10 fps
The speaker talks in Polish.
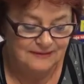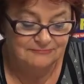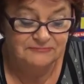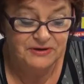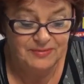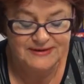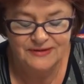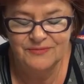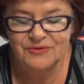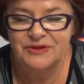No
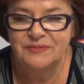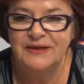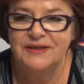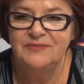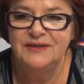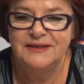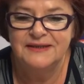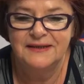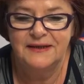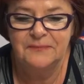bardzo dobrze, że pani
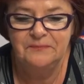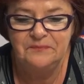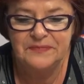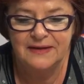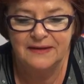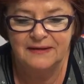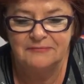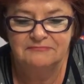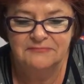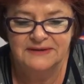minister
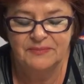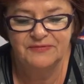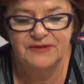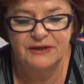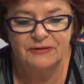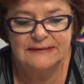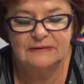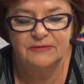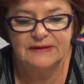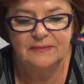zapowiedziała
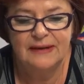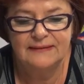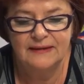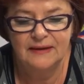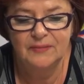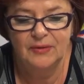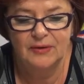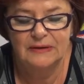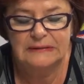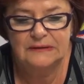taką debatę,
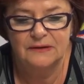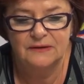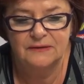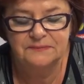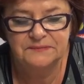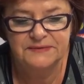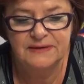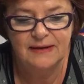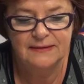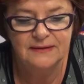bo o
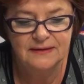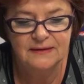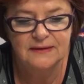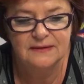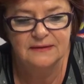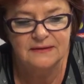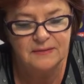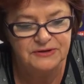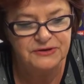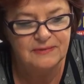debaty, e,
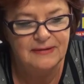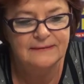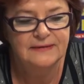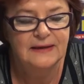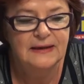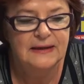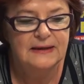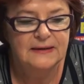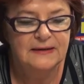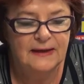czy debatę
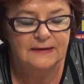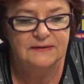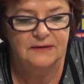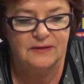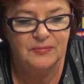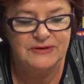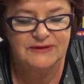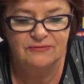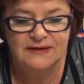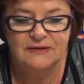nad e,
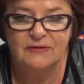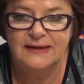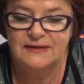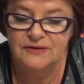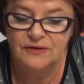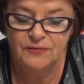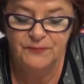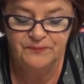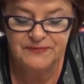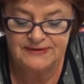polską
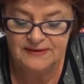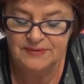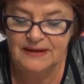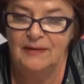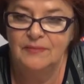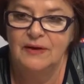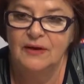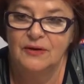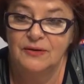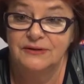edukacją zabiegamy
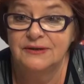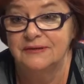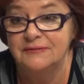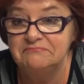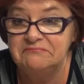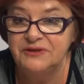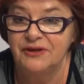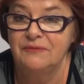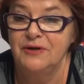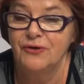od co
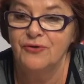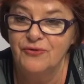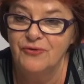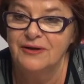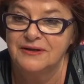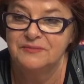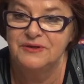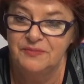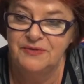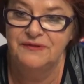najmniej roku, żeby
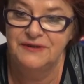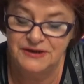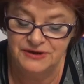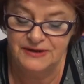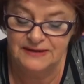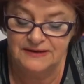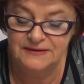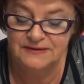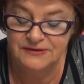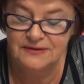nie powiedzieć e,
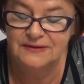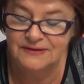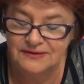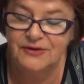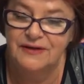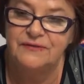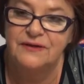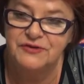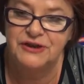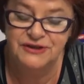trochę
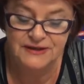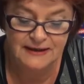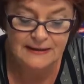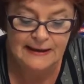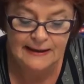wcześniej.